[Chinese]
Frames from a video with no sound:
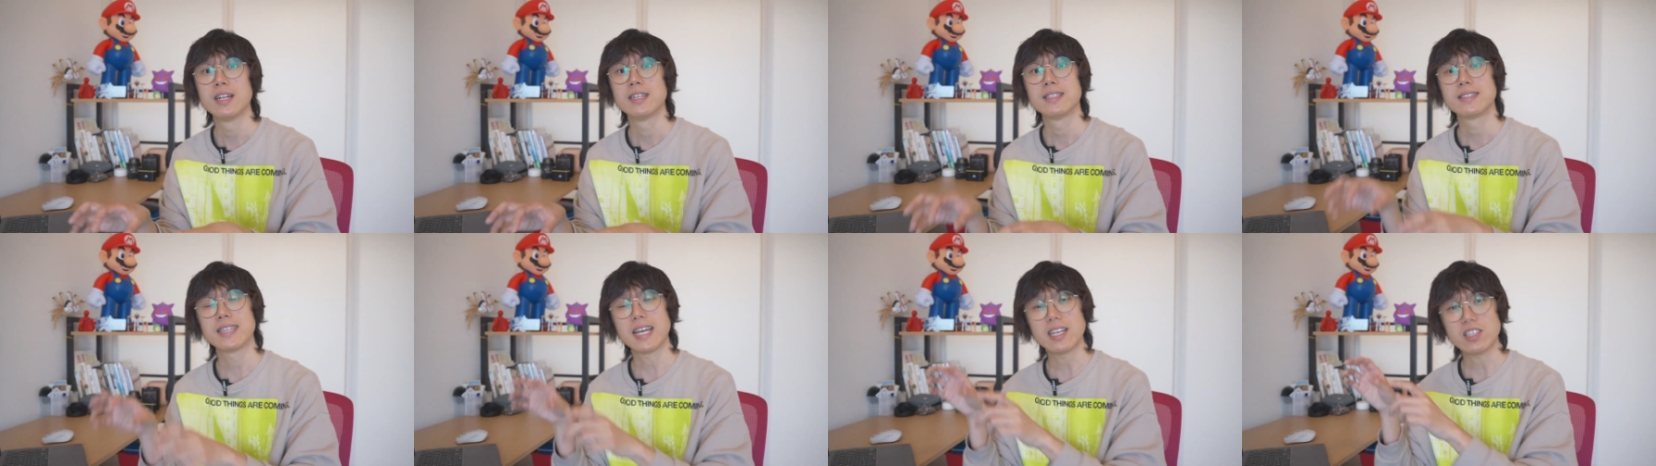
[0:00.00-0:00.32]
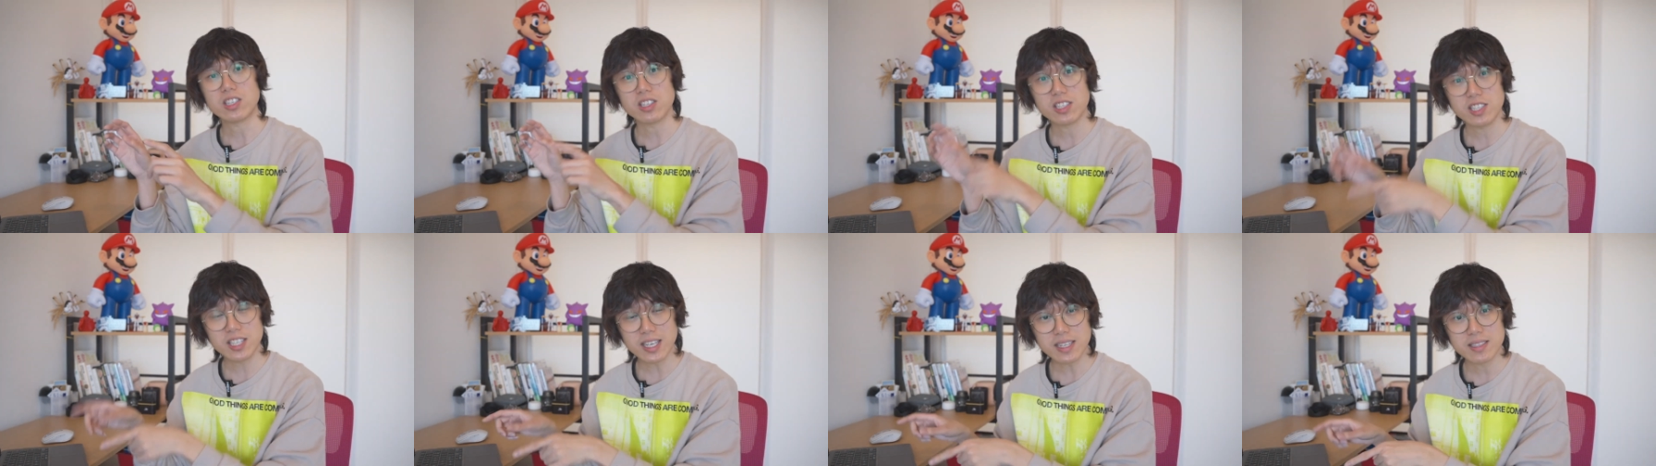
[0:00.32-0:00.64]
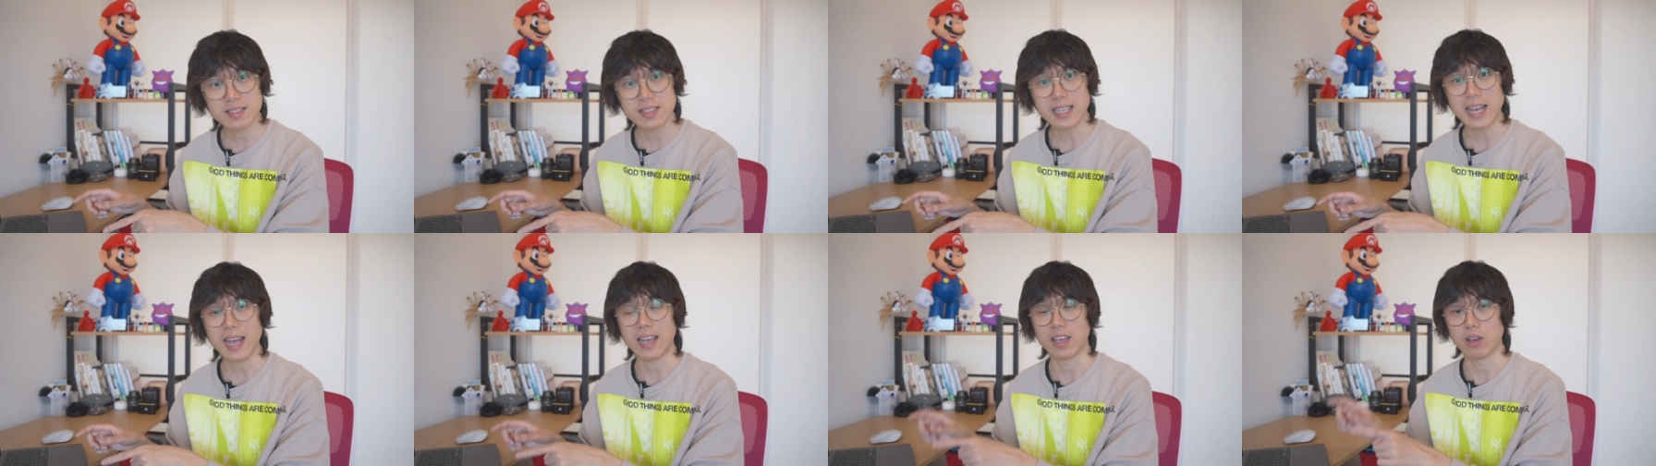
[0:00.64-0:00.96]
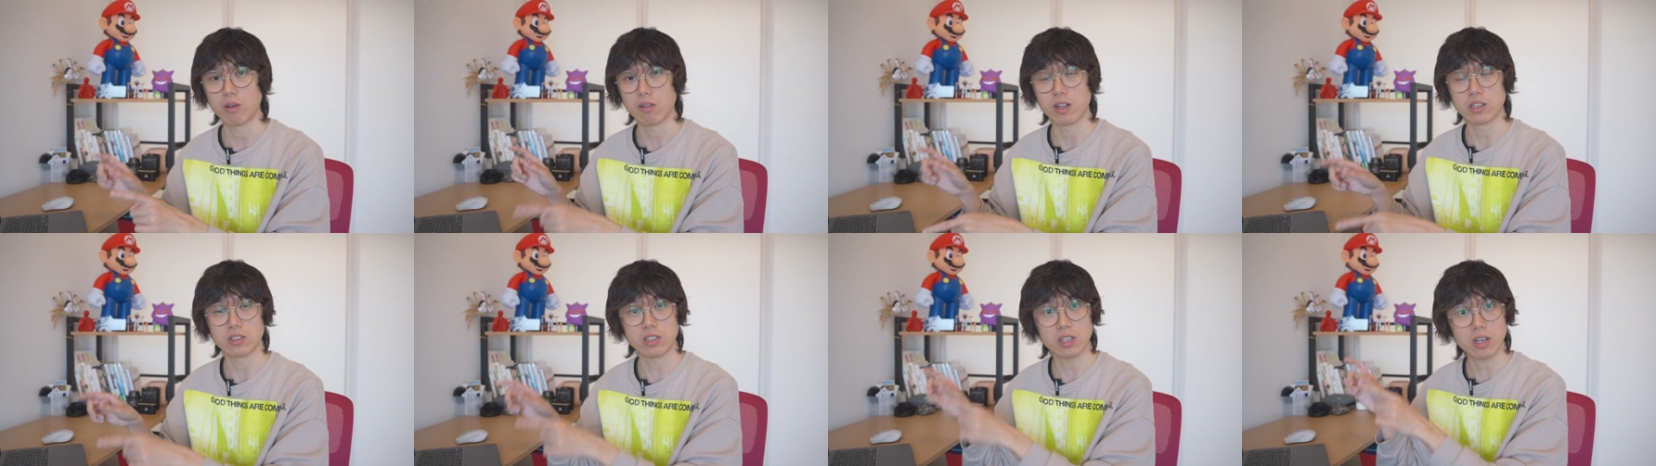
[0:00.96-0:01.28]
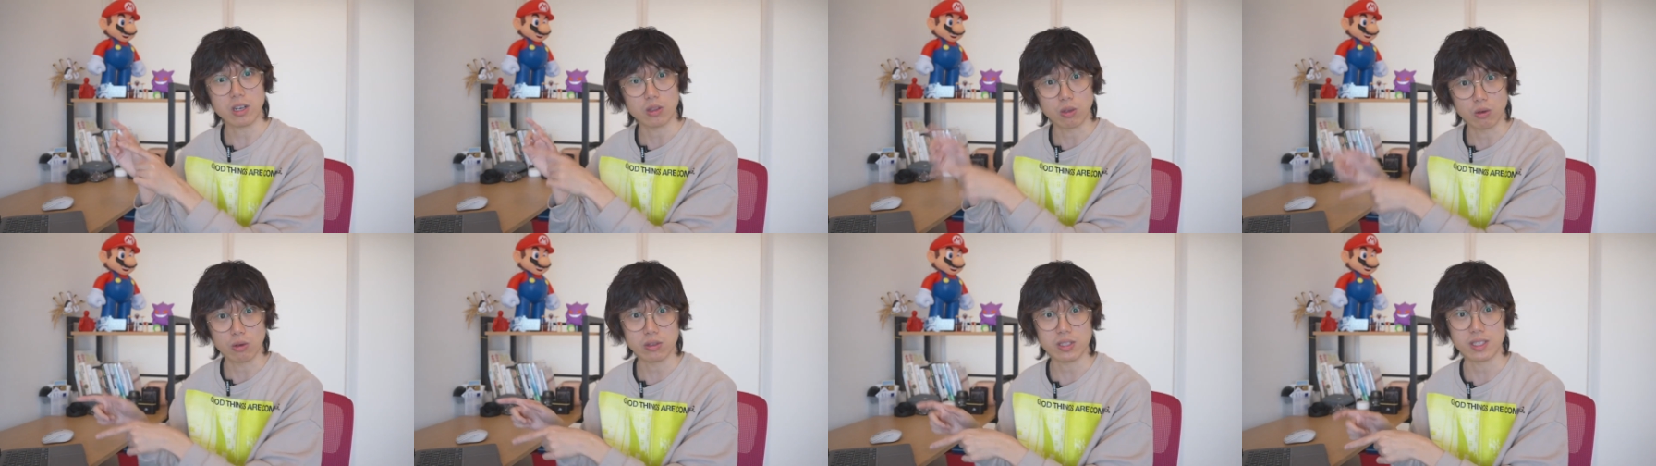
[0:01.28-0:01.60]
但是现在有了这
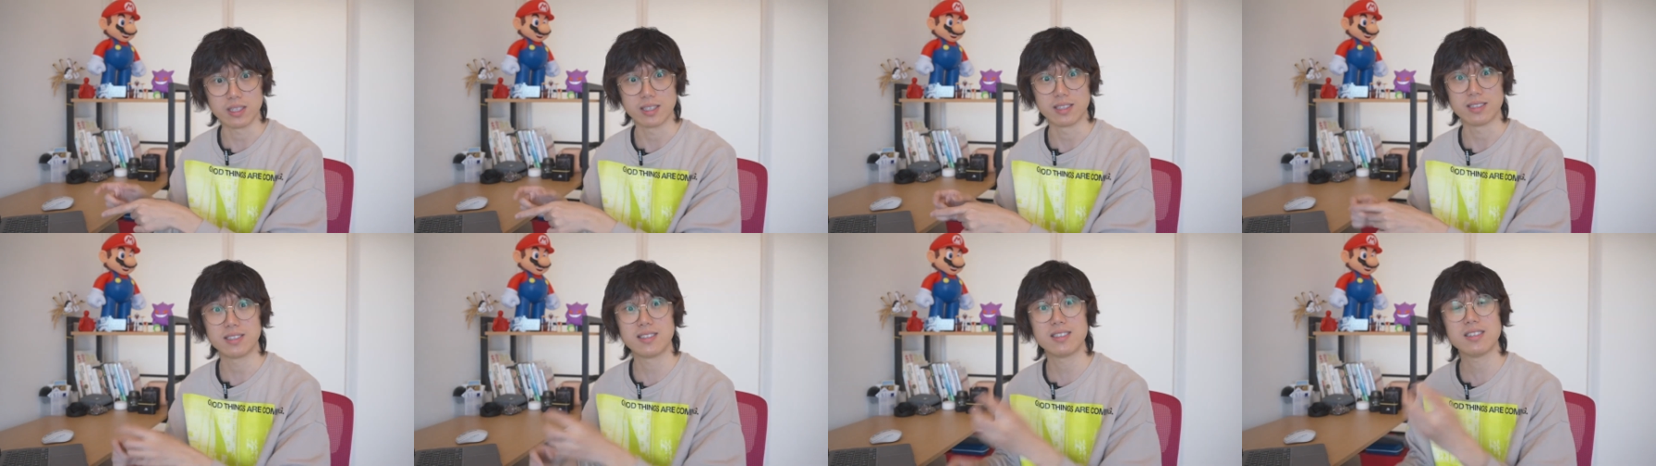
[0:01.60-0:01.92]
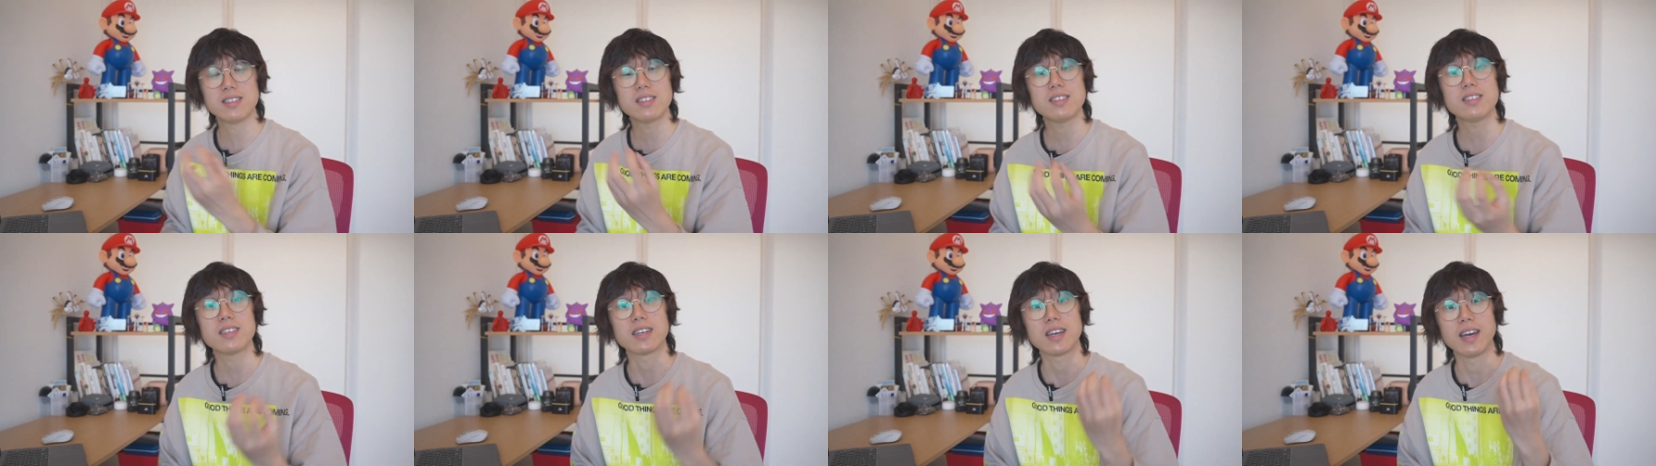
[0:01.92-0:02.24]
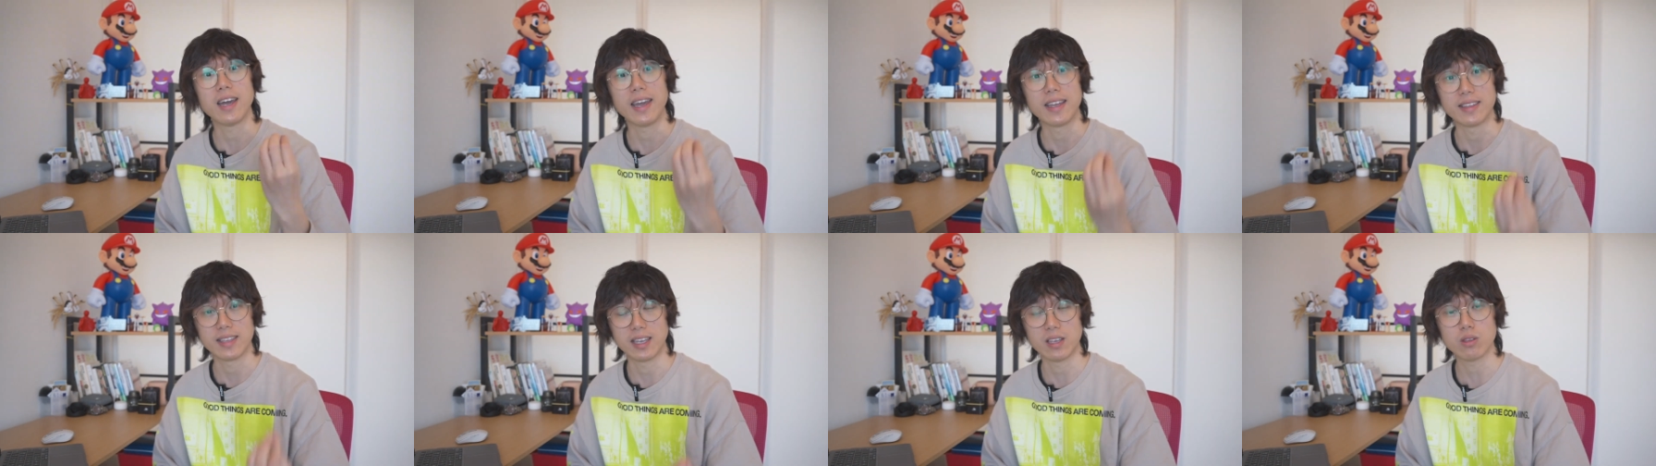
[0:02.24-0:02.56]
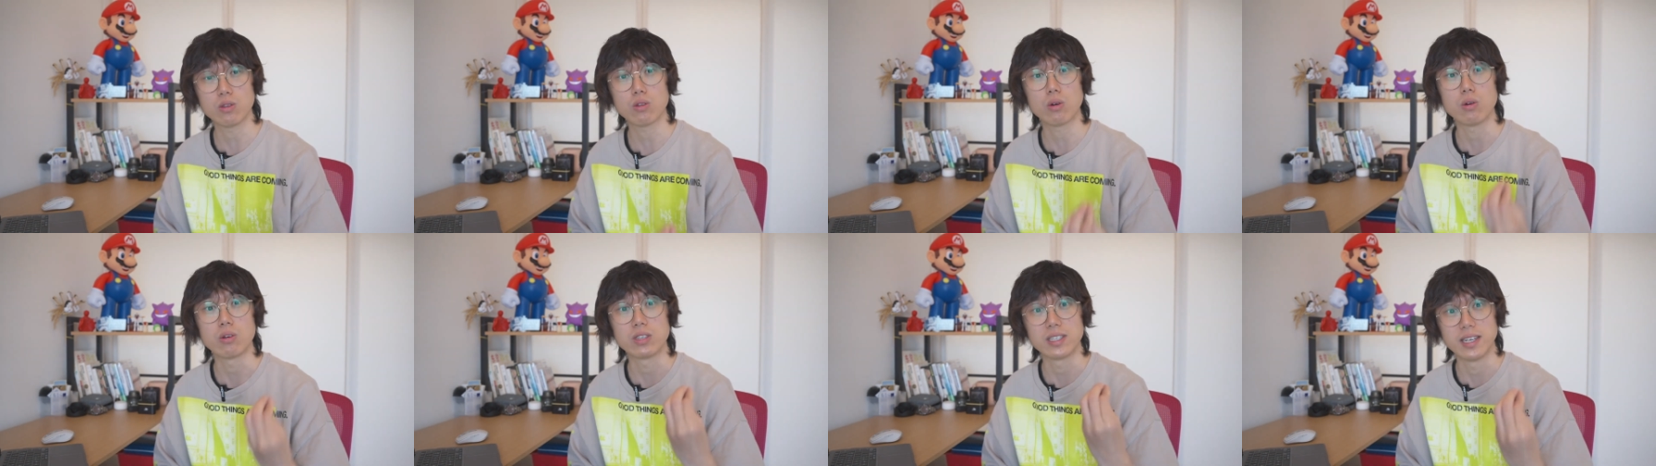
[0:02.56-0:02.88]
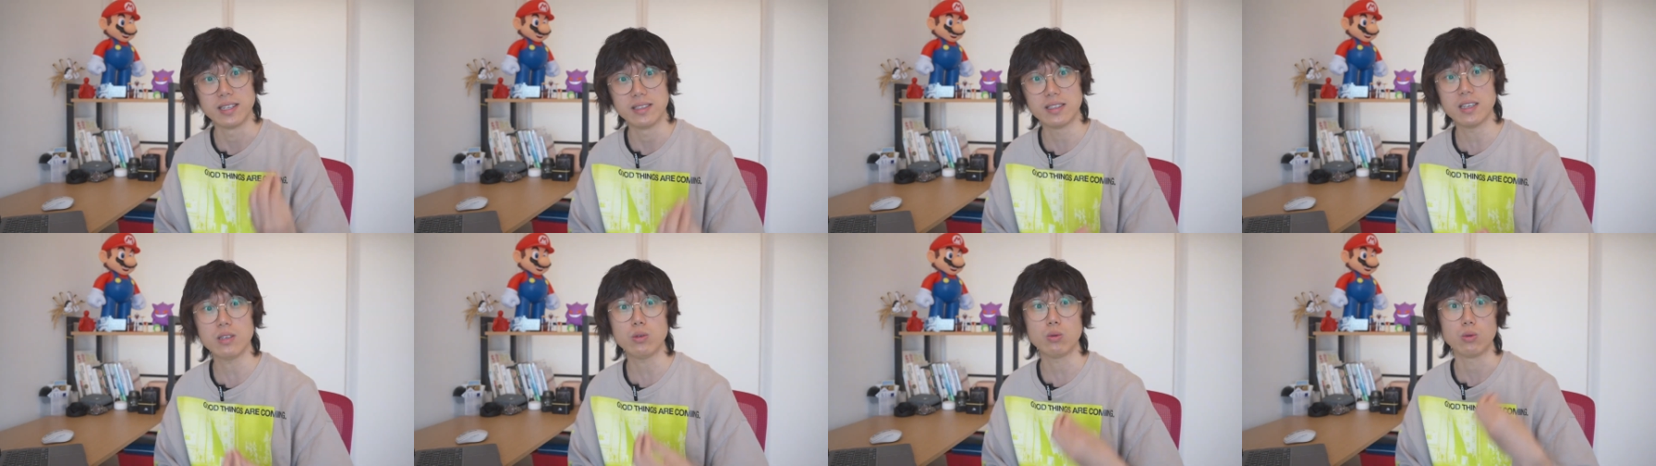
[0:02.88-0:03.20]
个东西，机器可以听懂
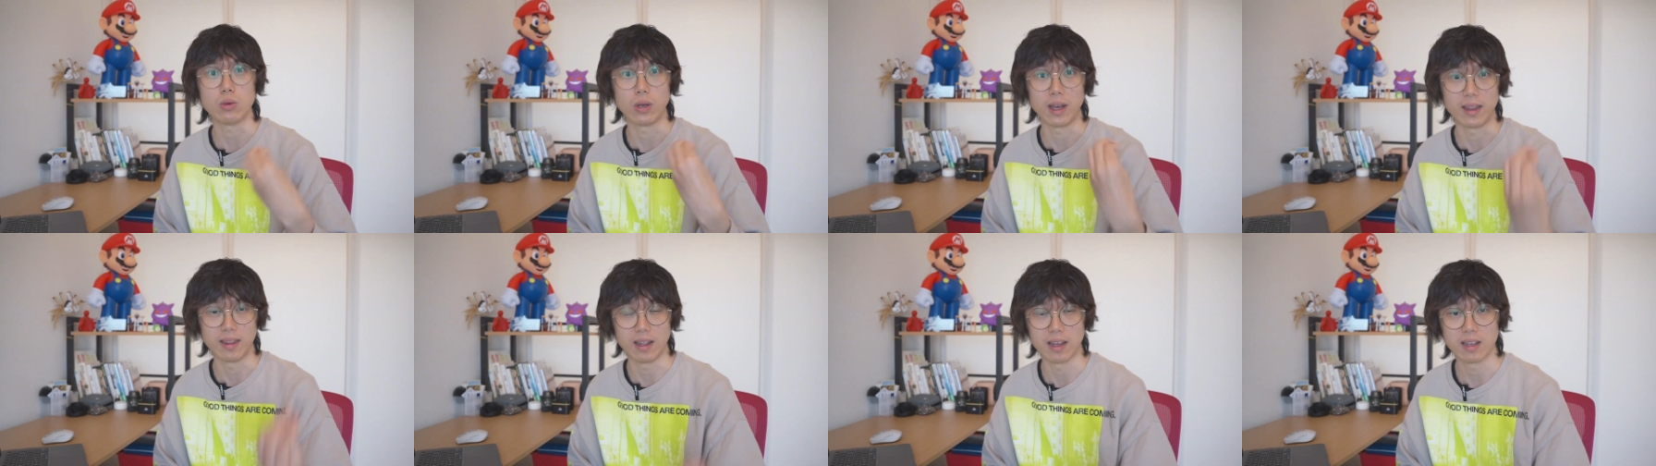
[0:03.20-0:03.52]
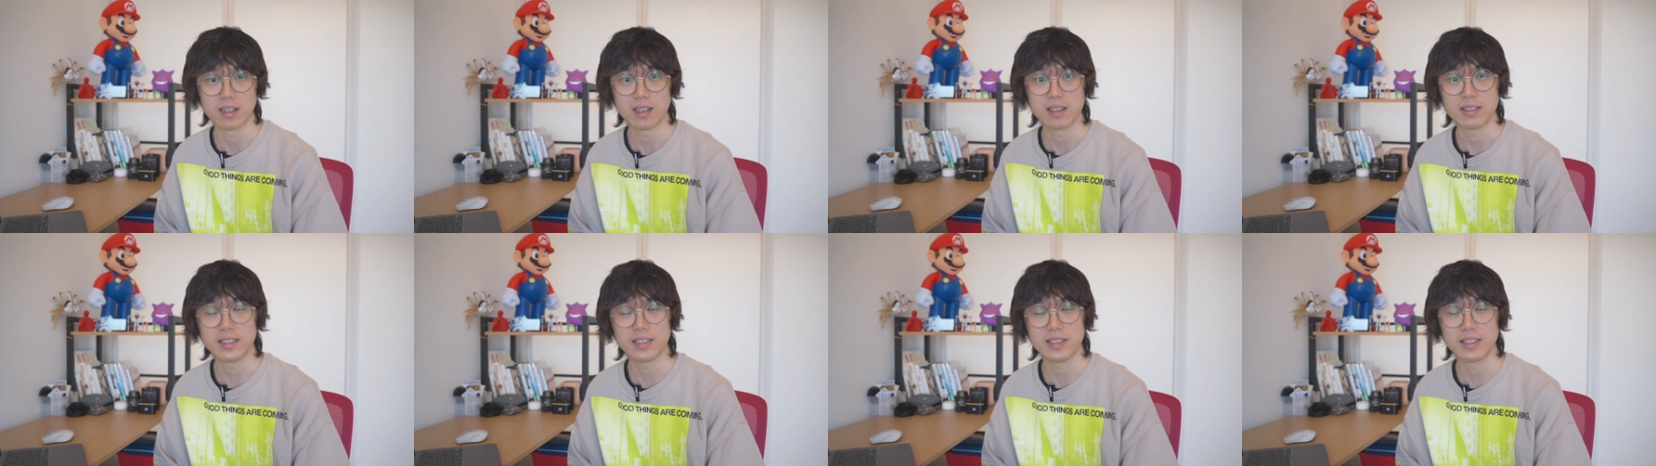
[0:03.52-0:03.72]
人的语言了。